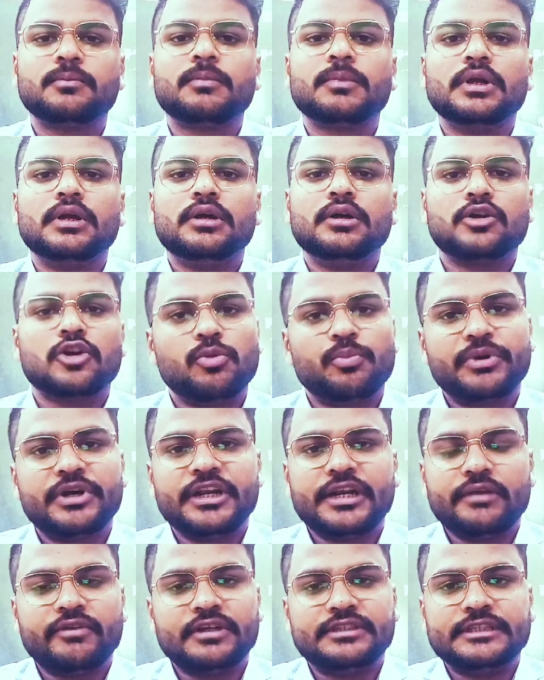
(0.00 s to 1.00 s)
कॉम्पिटेटिव
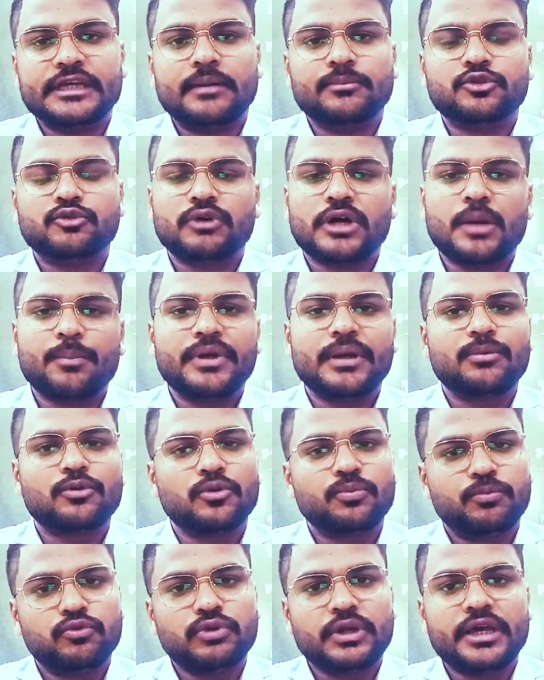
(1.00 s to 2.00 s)
एग्जाम्स वहां पर आपको
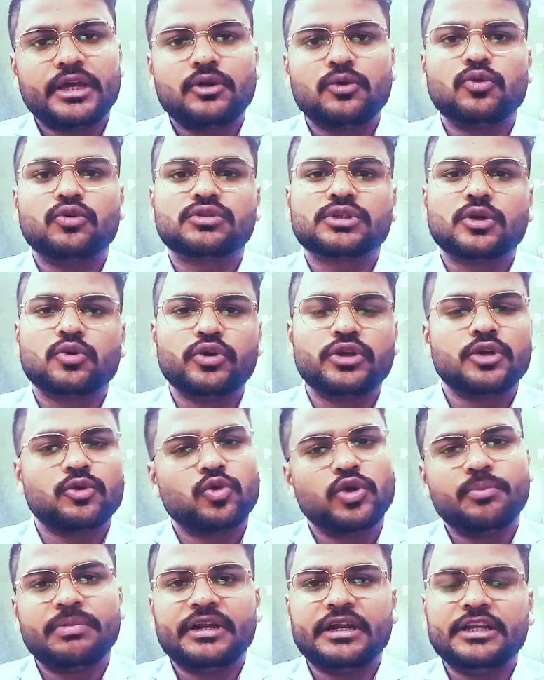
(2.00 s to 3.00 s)
पूरा एक कोर्स का कोई ना कोई
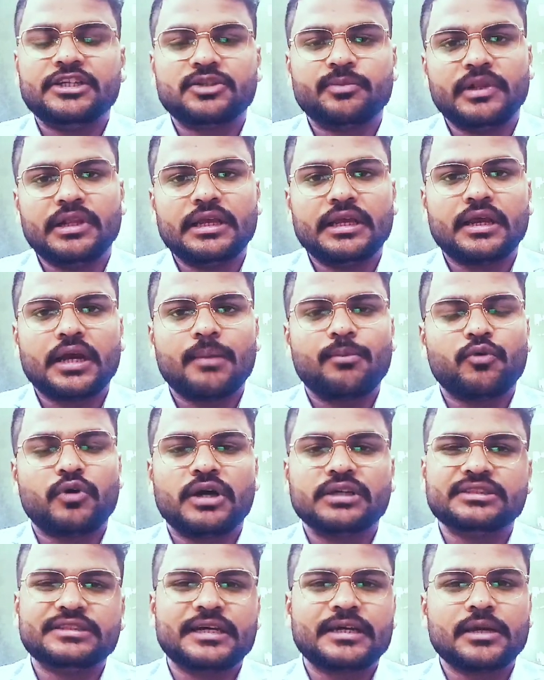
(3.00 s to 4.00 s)
प्ले मिल जाएगा आप वहाँ से
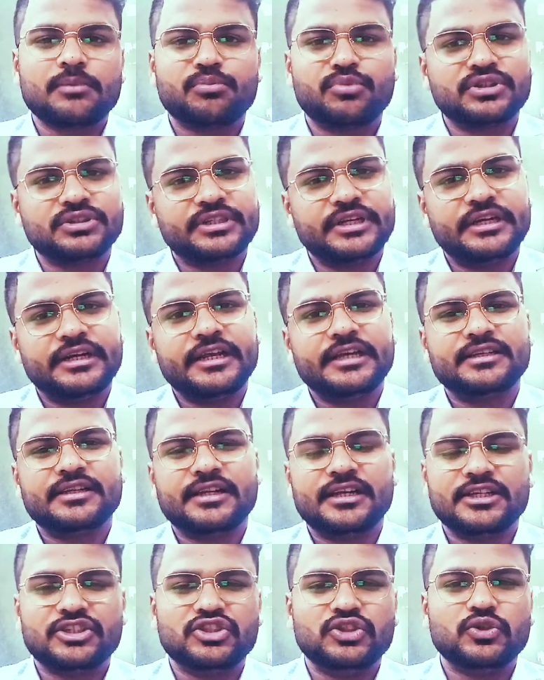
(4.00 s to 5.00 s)
जाकर परसेंटेज
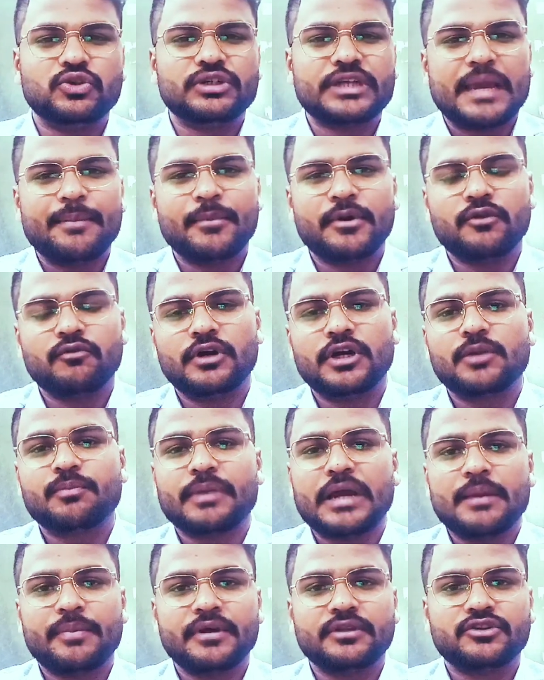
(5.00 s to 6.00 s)
रेशियो टाइम एंड वर्क पाइप
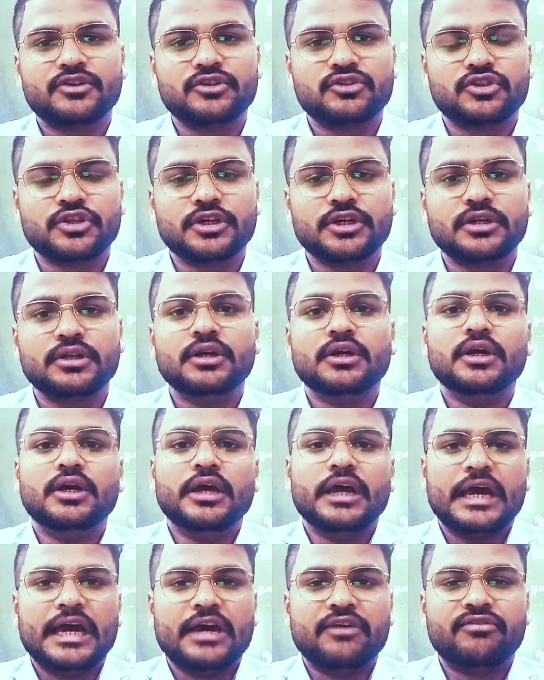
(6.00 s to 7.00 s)
एंड सिस्टर
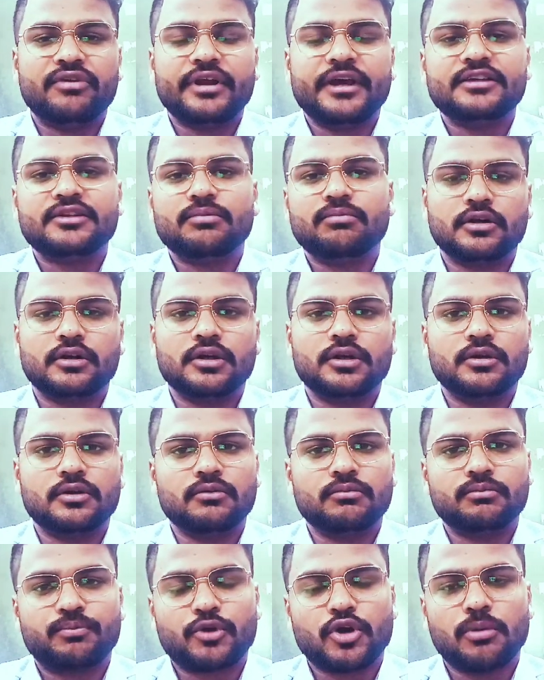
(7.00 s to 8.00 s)
एवरेज
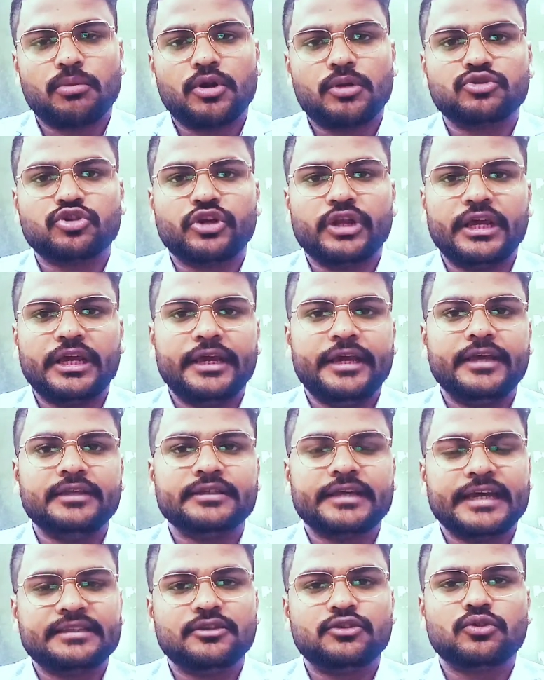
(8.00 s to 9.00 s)
प्रॉब्लम ऑन एज
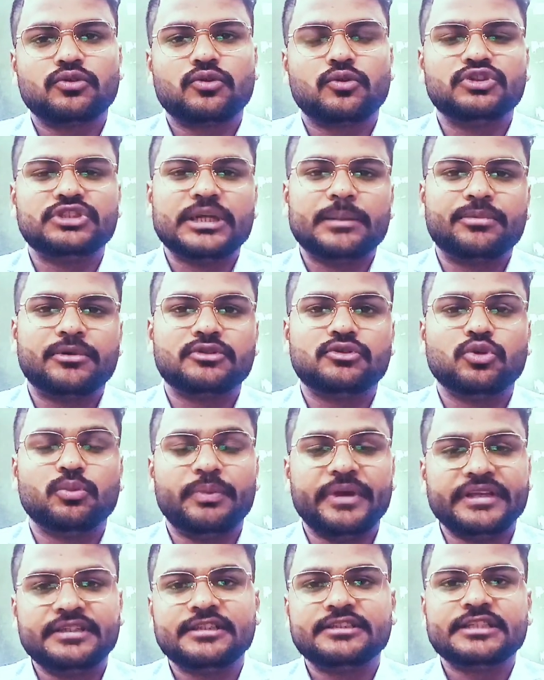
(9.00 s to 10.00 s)
ऐसे जो कुछ चैप्टर जो
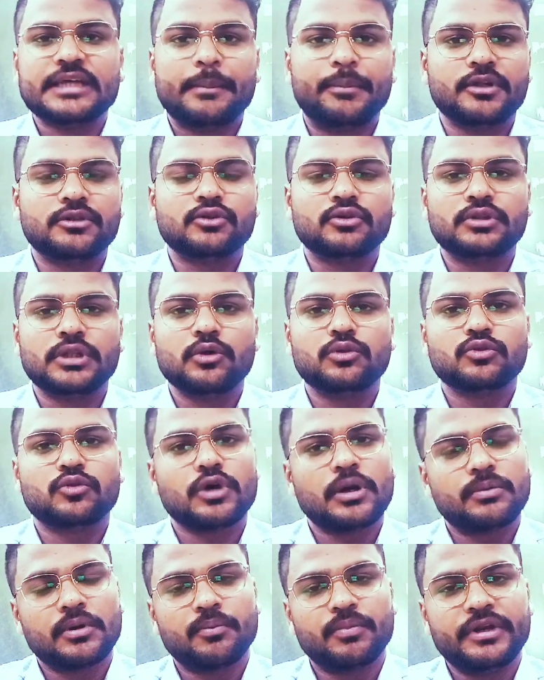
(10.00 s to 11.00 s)
बेसिक चैप्टर्स होते हैं उनको आप
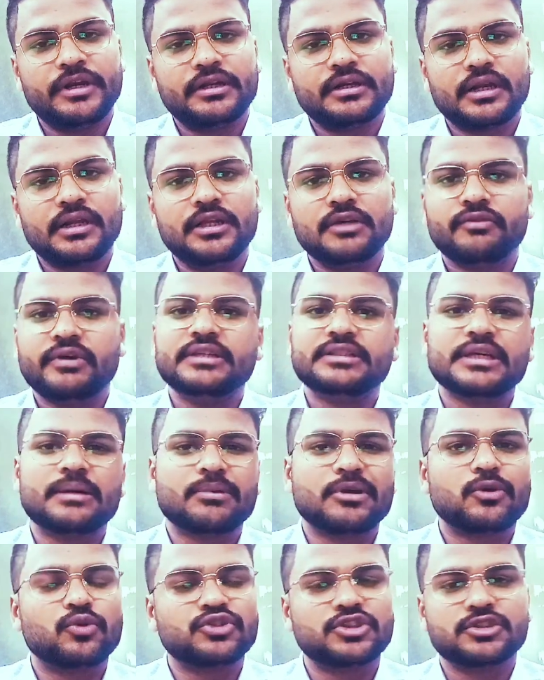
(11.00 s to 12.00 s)
कंप्लीट कर लीजिए वहीं से आपके
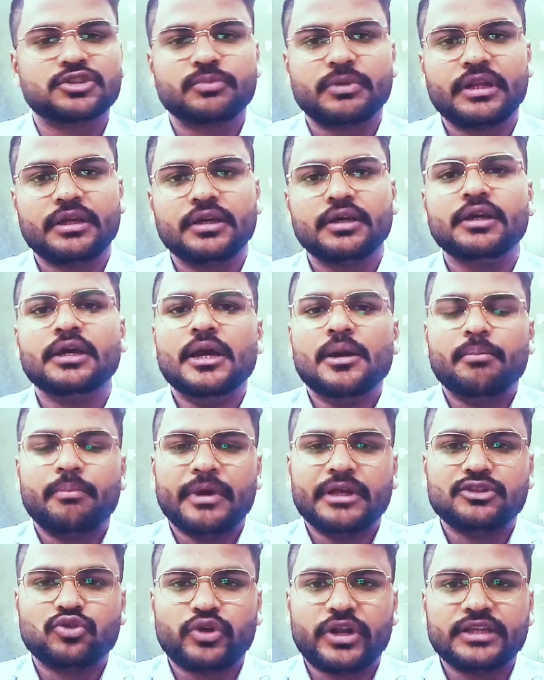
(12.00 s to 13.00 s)
क्वेश्चन बनेंगे मैं
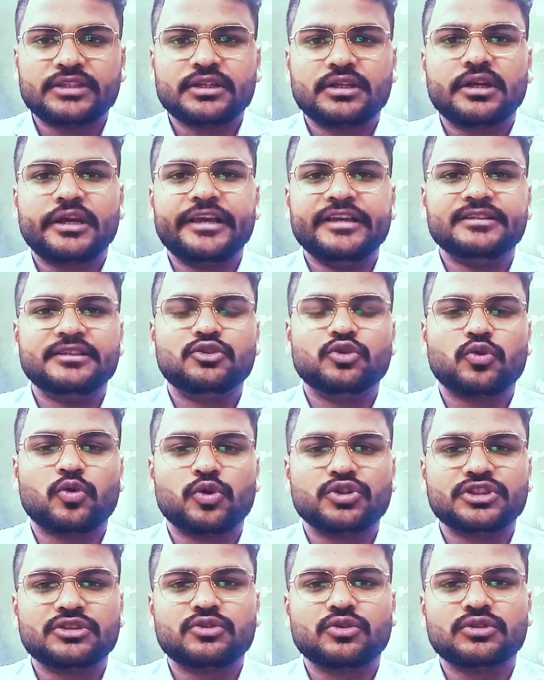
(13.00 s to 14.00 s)
का ईजी जो क्वेश्चन
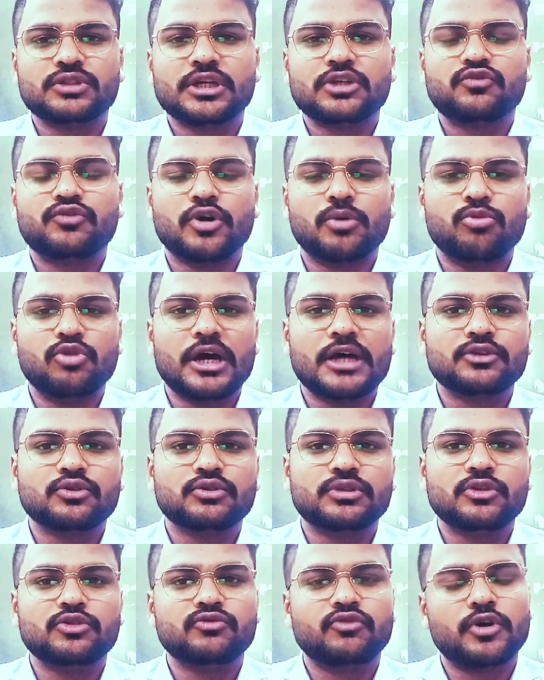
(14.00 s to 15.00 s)
होता है जो फॉर्मुलाज होते हैं
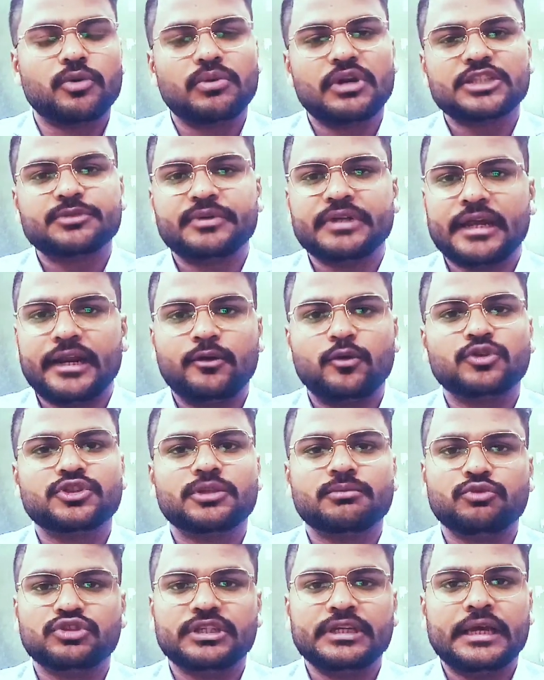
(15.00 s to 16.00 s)
उन फॉर्मुलाज पर डायरेक्ट क्वेश्चन
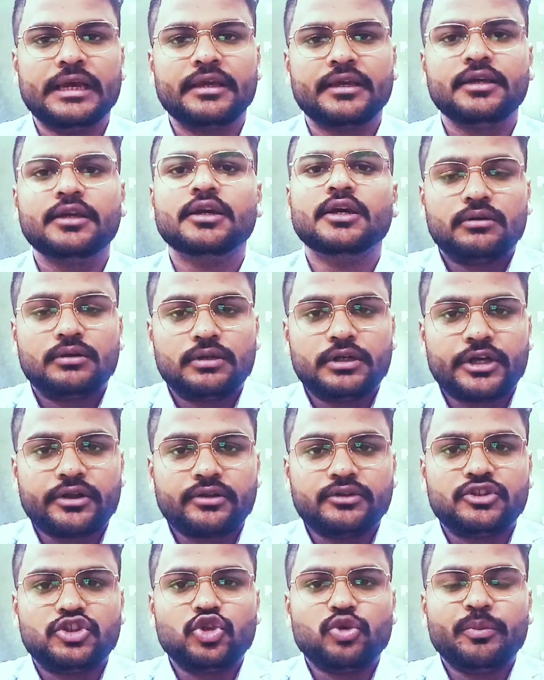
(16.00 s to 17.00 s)
पूछे जाएंगे
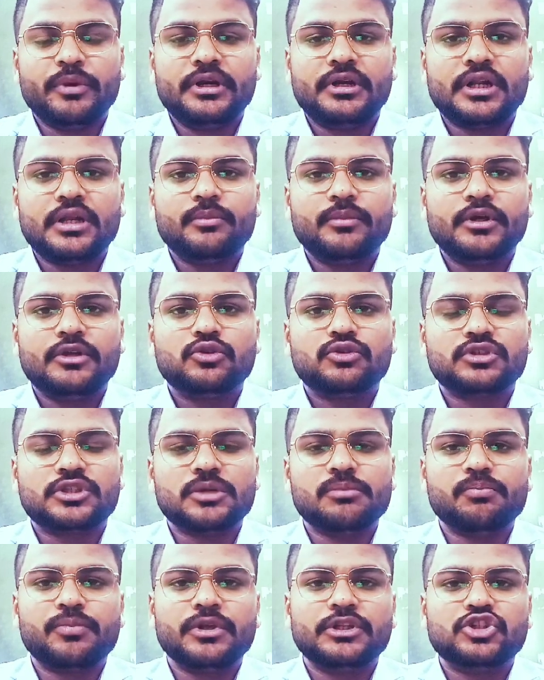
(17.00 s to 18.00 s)
जियोमेट्री में जो
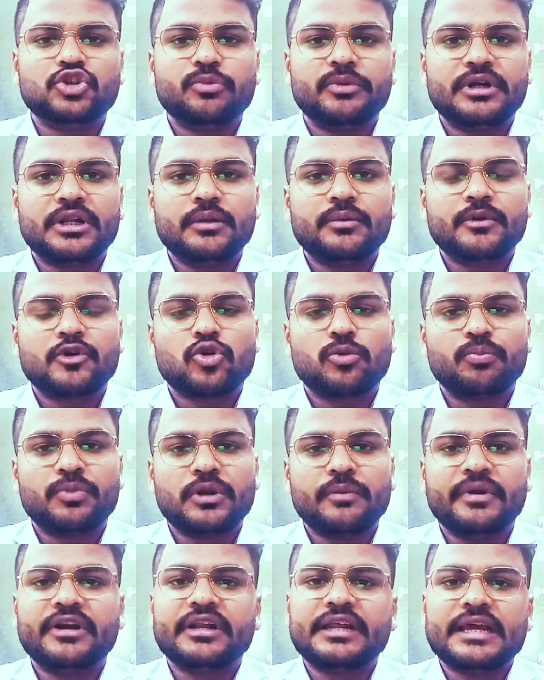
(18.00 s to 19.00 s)
सिंपल जियोमेट्री में
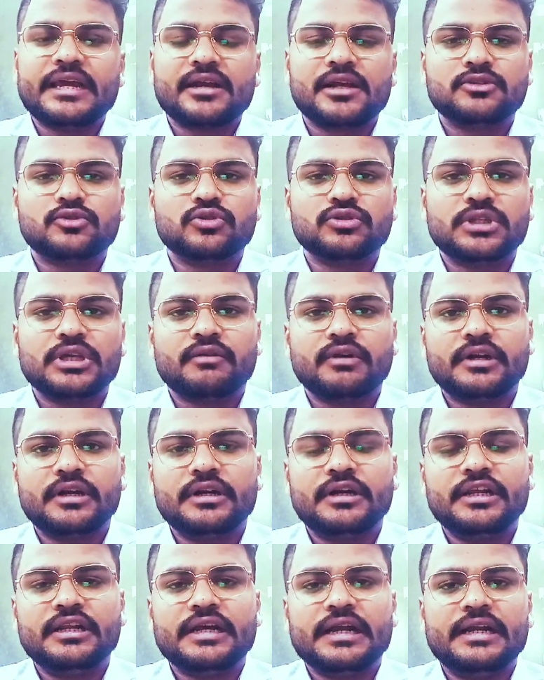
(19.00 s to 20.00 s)
कॉम्प्लीमेंट्री एंगल्स होते हैं 180,
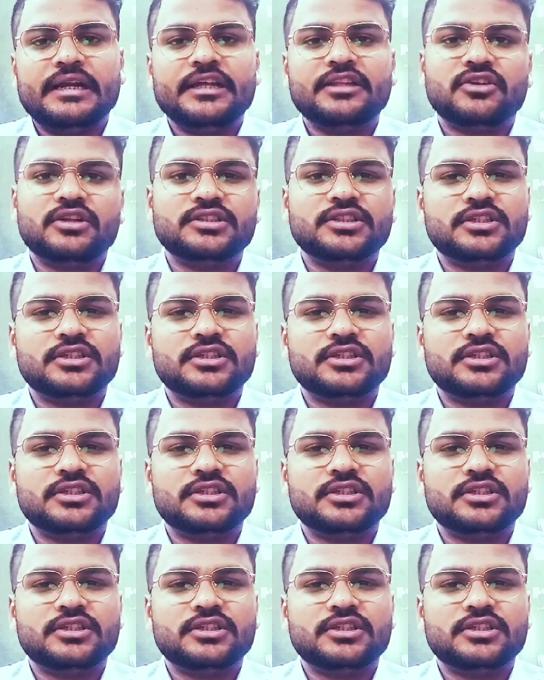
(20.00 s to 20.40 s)
90, 360 इस